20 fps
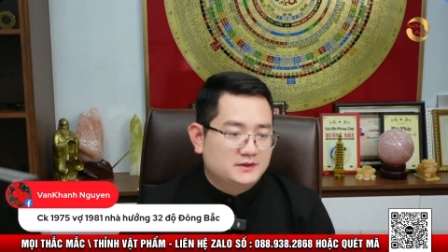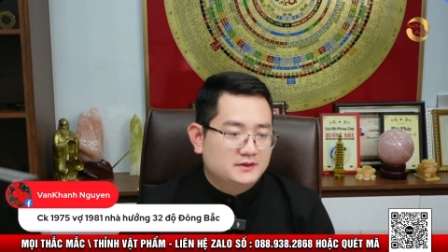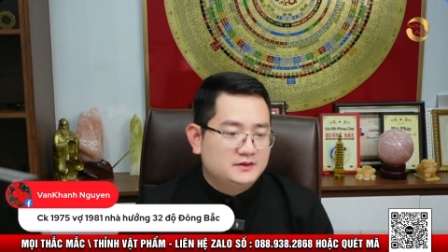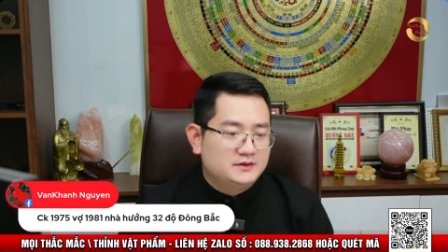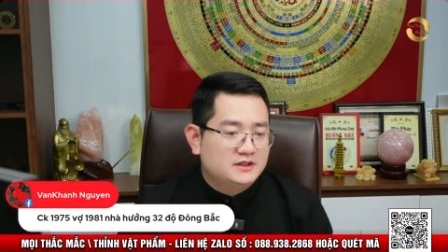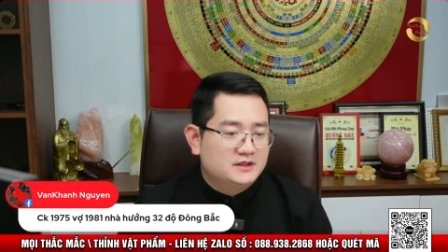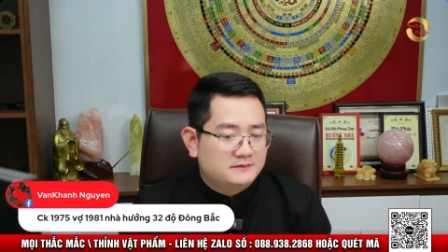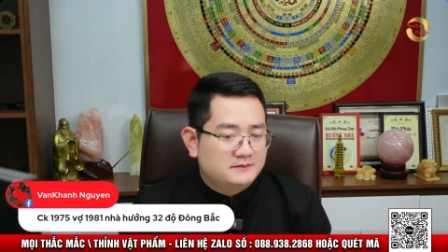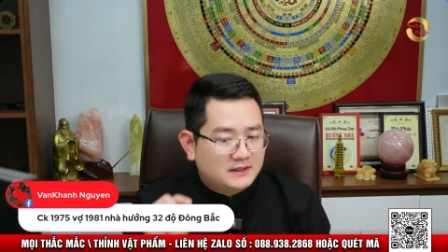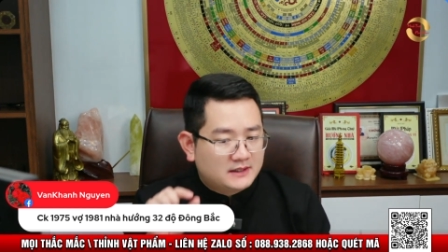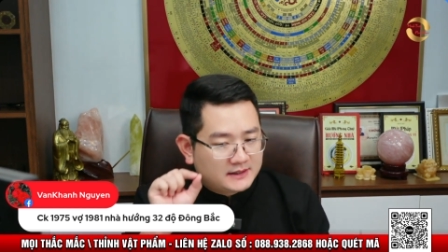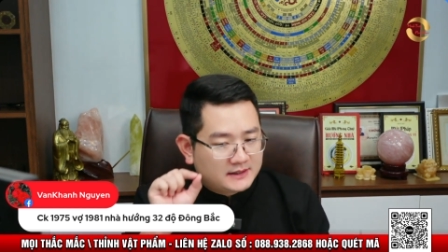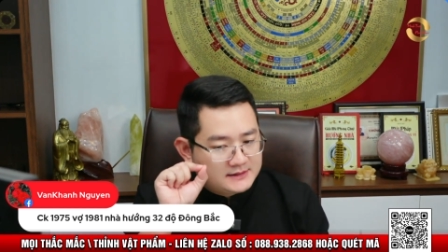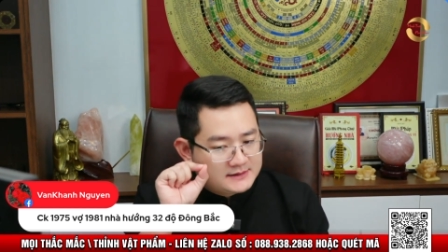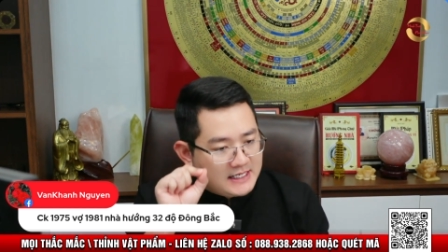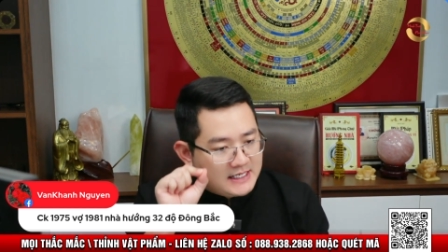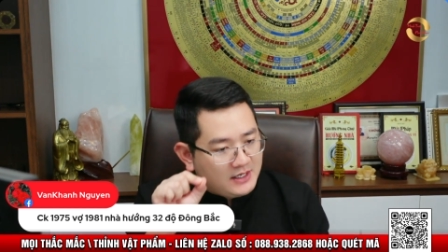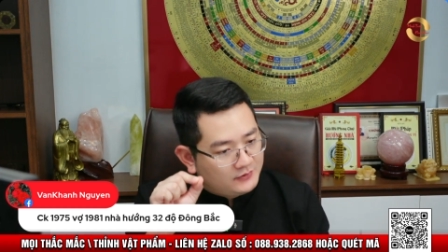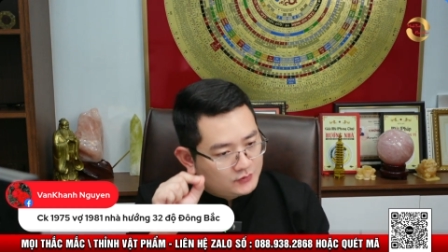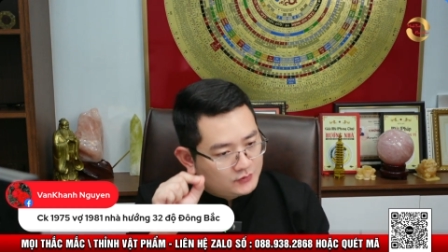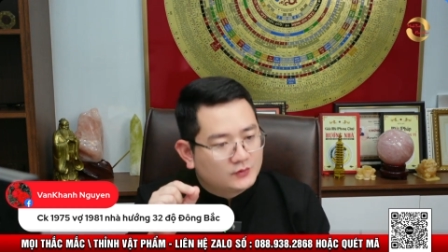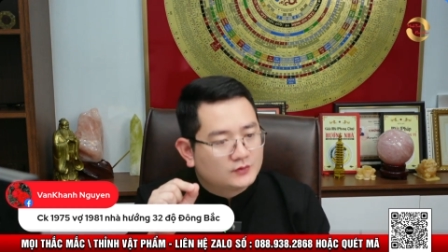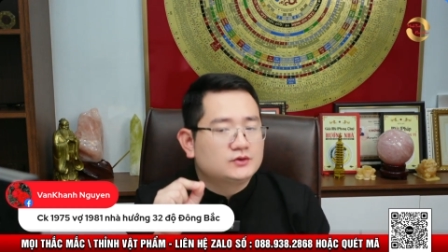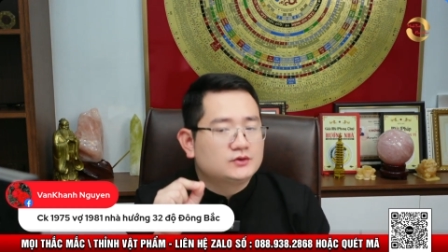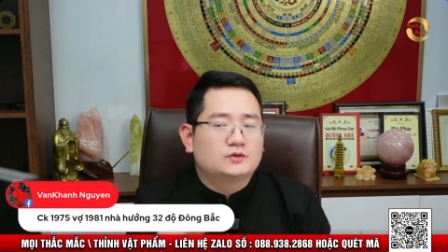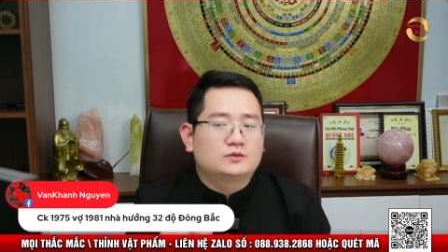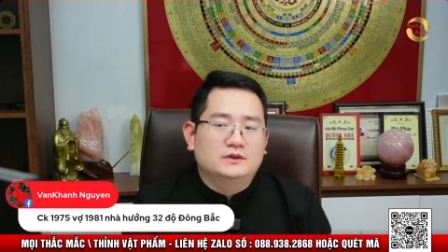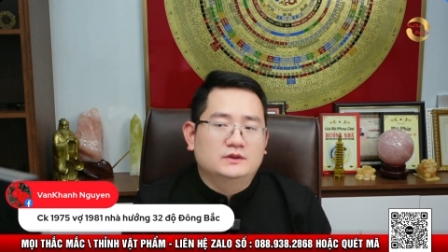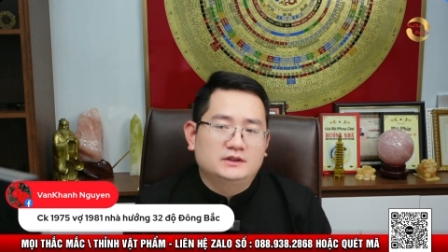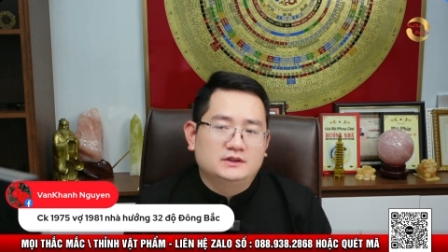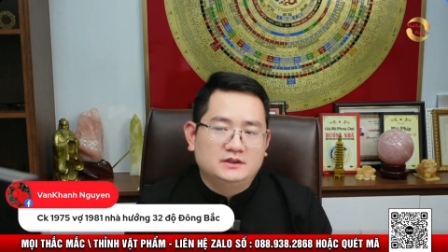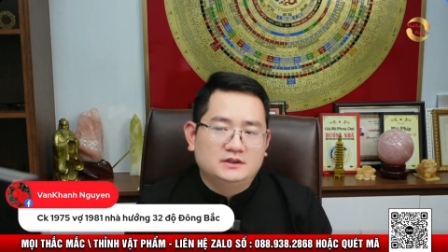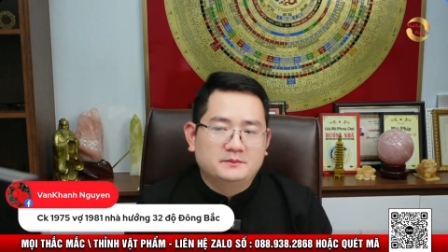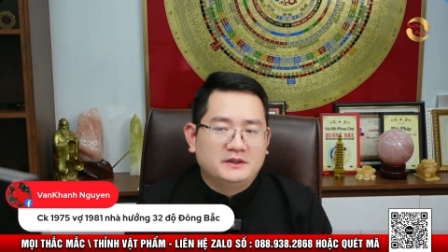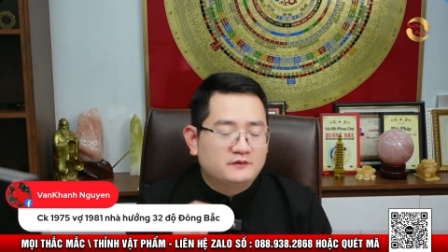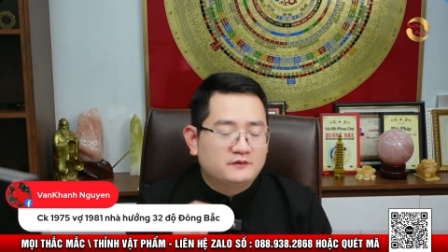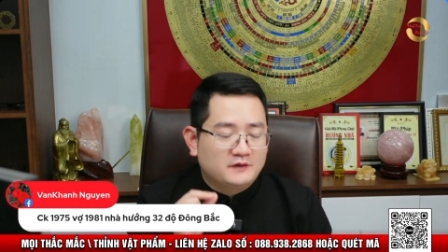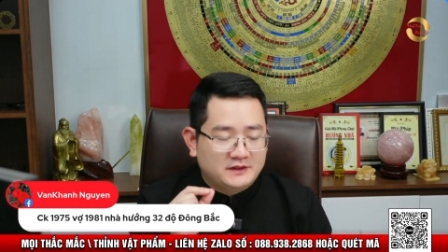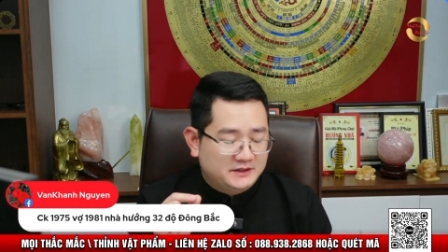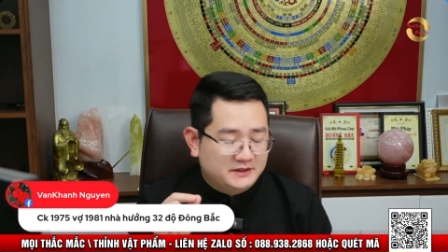nhưng mà cái sao tố tụng thì mình
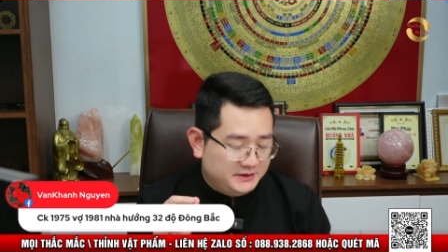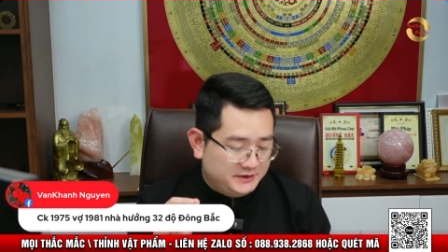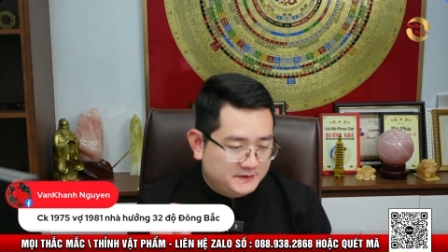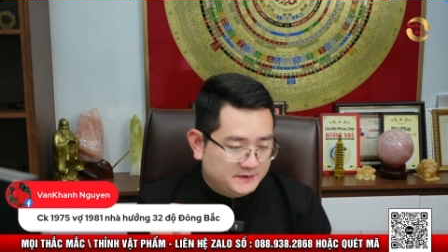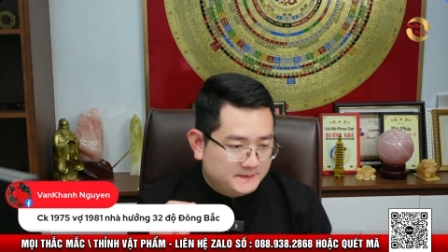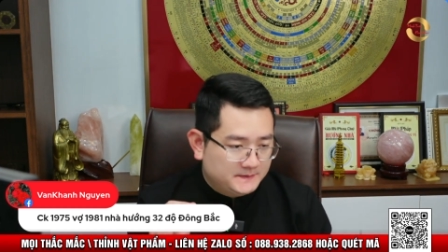phải để ý